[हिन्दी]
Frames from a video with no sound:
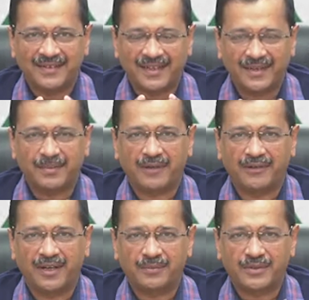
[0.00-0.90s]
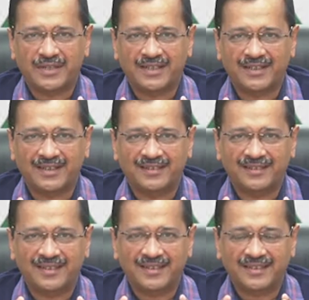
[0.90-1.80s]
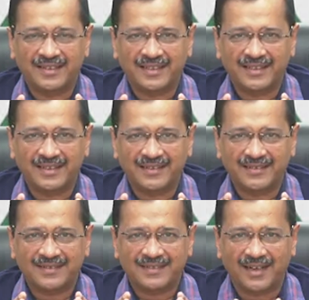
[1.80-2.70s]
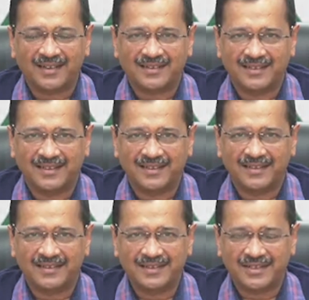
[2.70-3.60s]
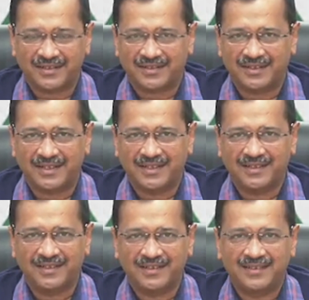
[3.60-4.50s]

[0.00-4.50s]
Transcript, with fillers: हे भगवान मुझे इतनी ताकत देना इतनी शक्ति देना